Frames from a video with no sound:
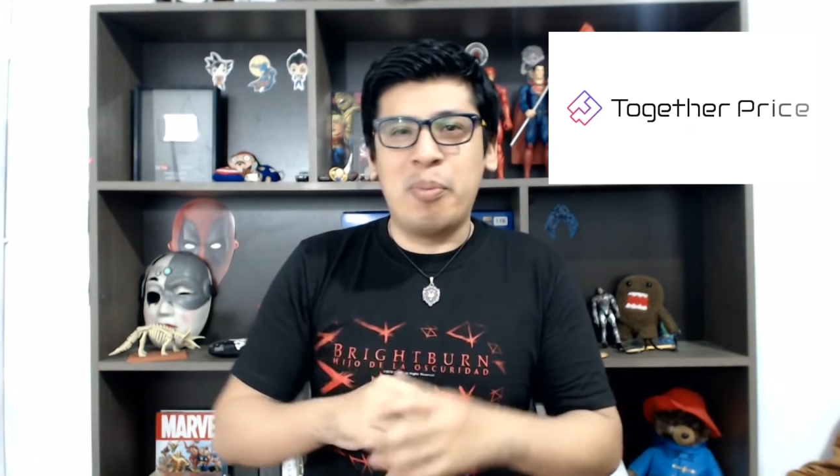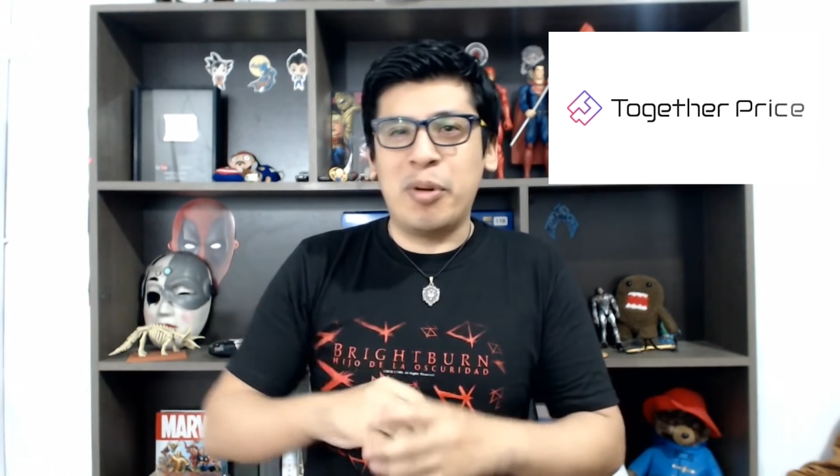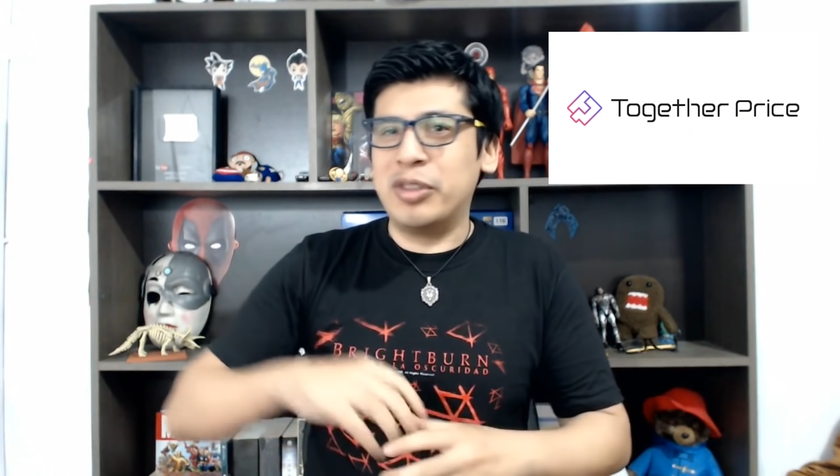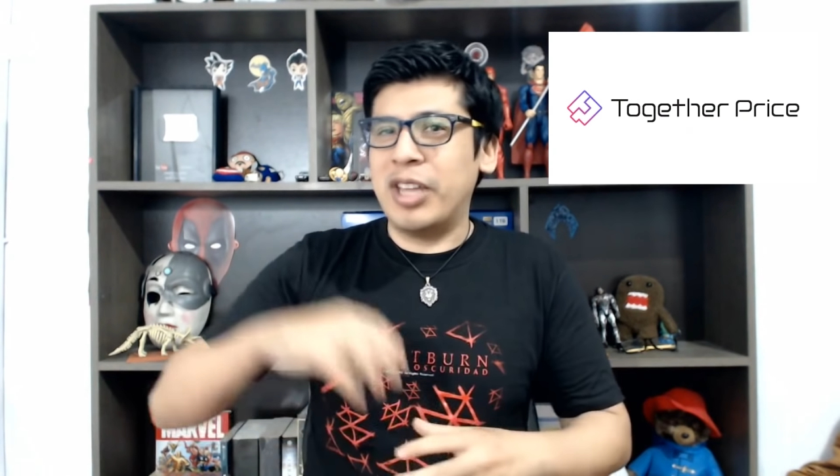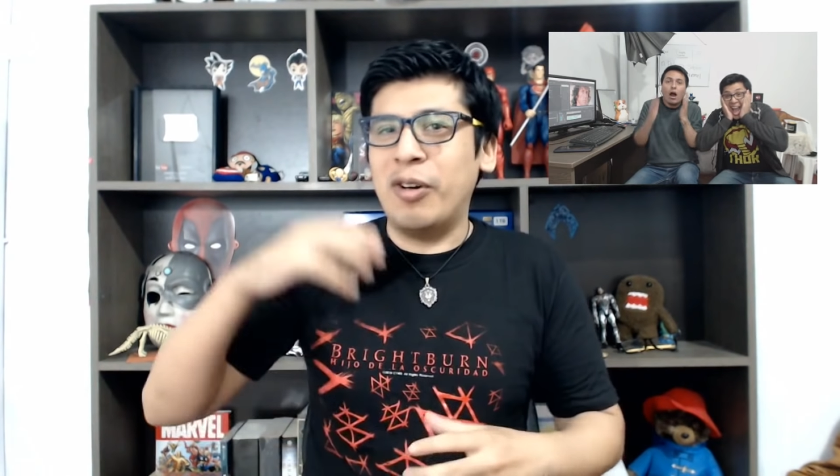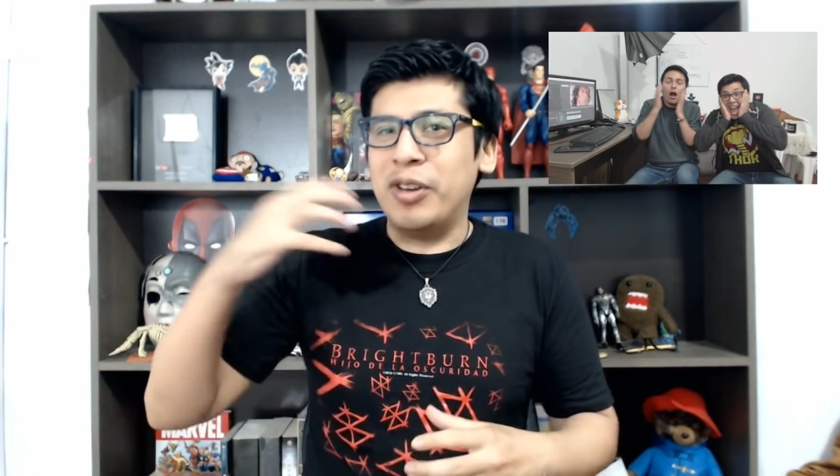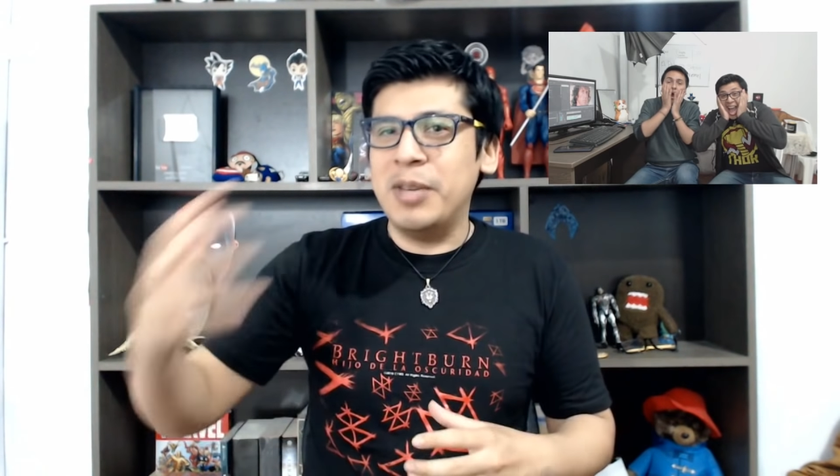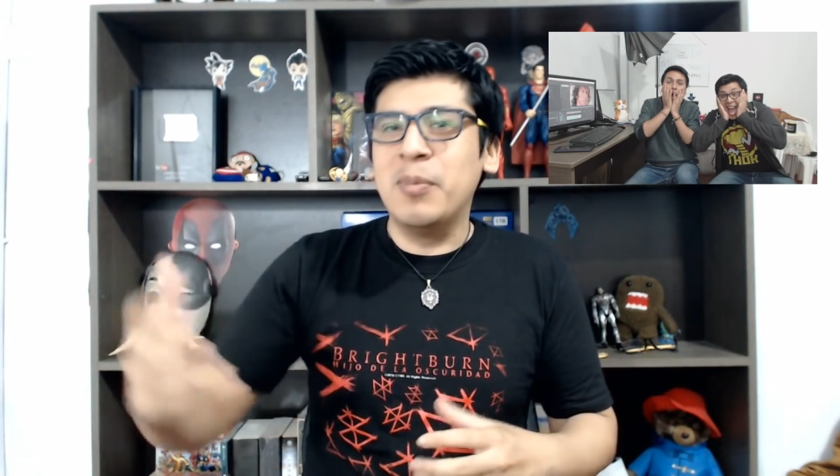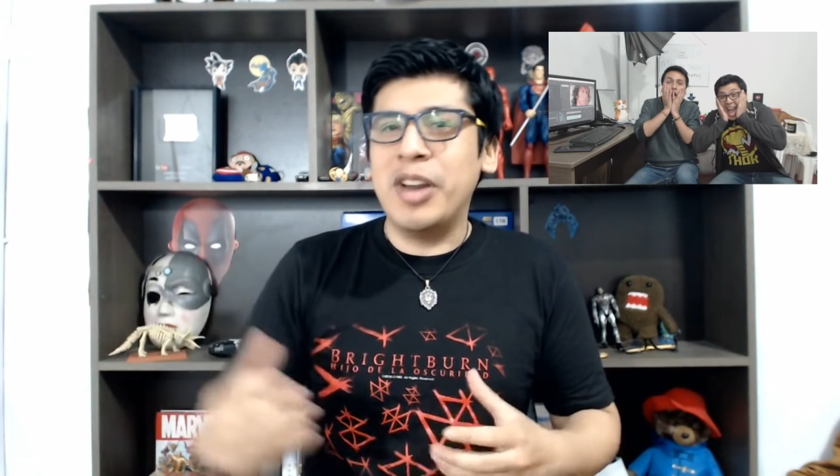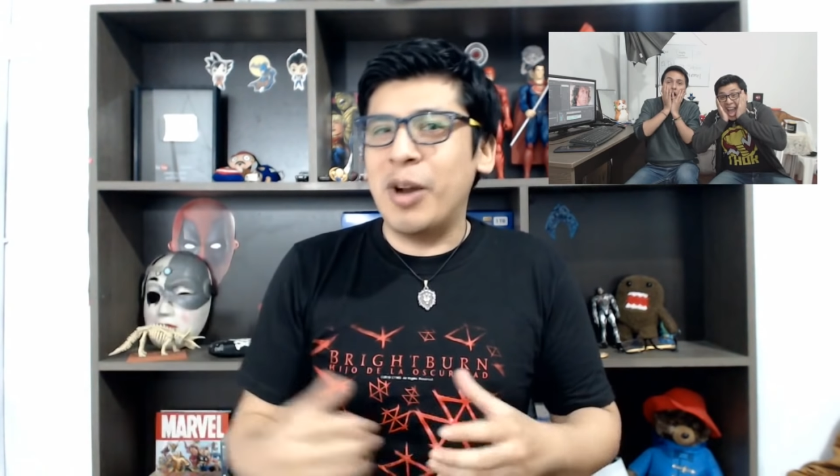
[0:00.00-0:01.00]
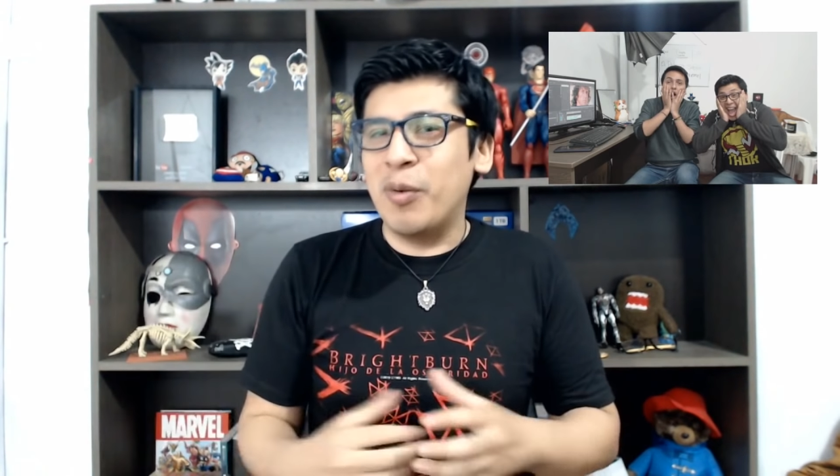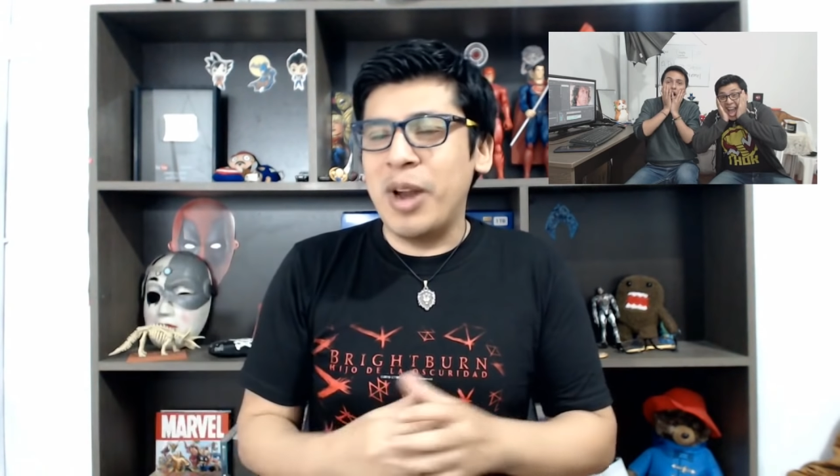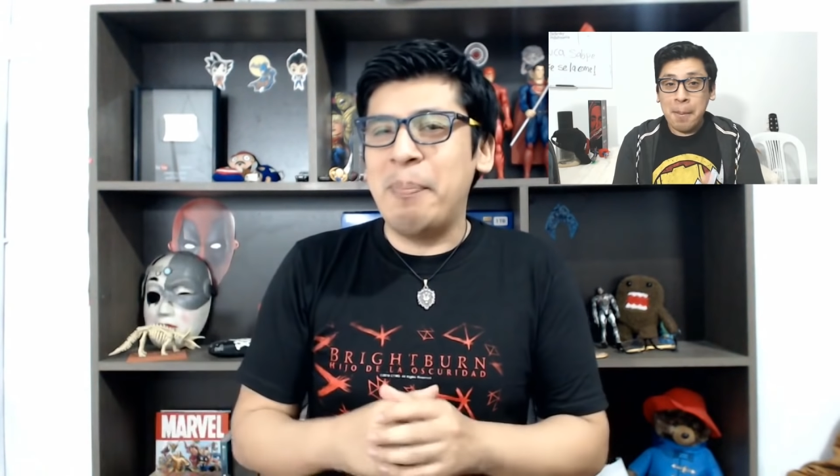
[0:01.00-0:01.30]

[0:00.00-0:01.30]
protagonismo en alguna